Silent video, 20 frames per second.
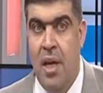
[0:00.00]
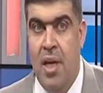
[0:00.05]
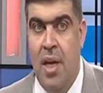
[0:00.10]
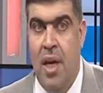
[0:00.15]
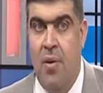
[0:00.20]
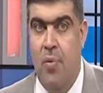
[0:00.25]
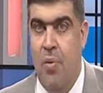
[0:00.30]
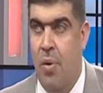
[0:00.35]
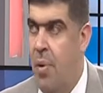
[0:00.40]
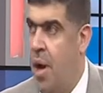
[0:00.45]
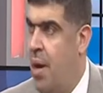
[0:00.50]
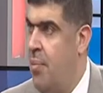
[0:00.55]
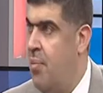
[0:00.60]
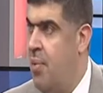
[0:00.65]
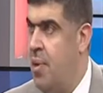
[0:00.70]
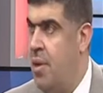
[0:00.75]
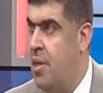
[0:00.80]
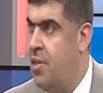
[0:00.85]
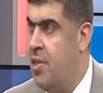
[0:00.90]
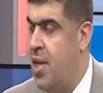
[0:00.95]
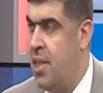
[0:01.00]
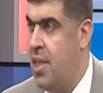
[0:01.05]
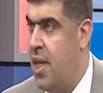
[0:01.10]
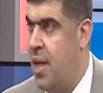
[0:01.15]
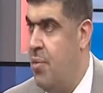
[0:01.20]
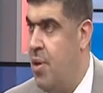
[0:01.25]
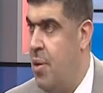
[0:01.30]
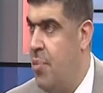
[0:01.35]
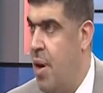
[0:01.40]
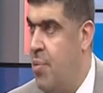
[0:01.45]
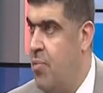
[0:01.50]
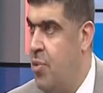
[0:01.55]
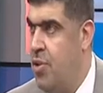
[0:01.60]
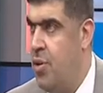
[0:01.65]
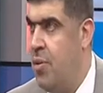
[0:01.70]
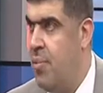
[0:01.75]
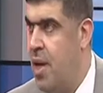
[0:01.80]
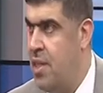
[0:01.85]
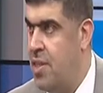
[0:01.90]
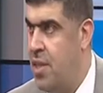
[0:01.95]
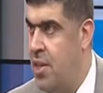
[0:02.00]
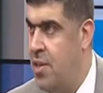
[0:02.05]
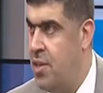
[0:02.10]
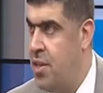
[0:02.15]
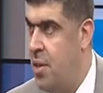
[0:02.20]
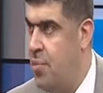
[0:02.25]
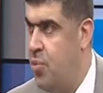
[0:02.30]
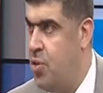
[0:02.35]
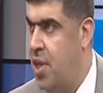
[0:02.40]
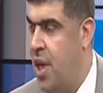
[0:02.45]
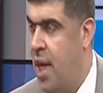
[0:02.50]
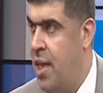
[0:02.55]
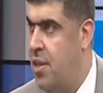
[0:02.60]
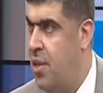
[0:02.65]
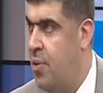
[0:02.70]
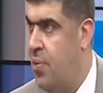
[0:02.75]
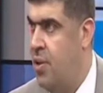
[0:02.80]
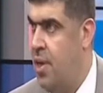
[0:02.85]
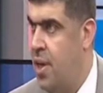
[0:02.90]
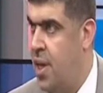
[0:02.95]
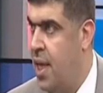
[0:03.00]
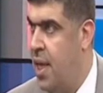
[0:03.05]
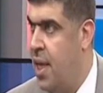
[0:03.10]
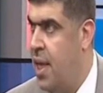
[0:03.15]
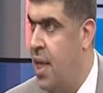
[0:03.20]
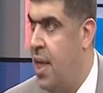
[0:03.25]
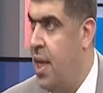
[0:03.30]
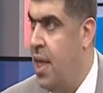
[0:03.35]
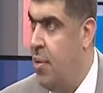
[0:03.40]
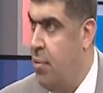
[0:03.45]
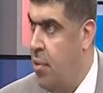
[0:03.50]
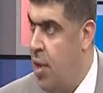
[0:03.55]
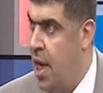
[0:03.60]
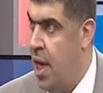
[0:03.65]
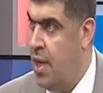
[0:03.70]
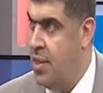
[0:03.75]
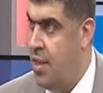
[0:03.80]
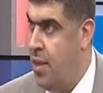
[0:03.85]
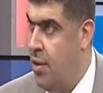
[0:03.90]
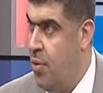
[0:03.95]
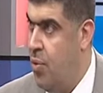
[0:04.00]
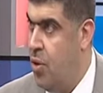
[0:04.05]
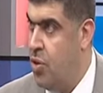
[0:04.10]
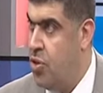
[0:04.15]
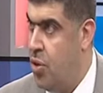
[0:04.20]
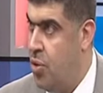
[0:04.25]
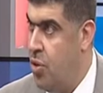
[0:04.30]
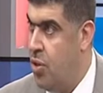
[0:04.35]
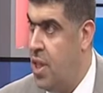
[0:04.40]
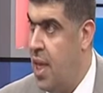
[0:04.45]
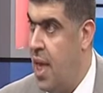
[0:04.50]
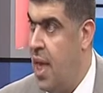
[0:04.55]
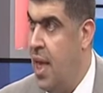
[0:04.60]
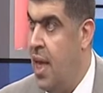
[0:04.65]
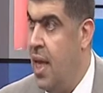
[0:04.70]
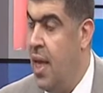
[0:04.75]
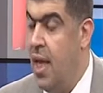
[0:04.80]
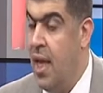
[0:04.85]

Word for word: يعني هو ما الجهات الامنيه ما مدهم اصلا تصير مشكله حتى يروح له بالاصل هو شغلته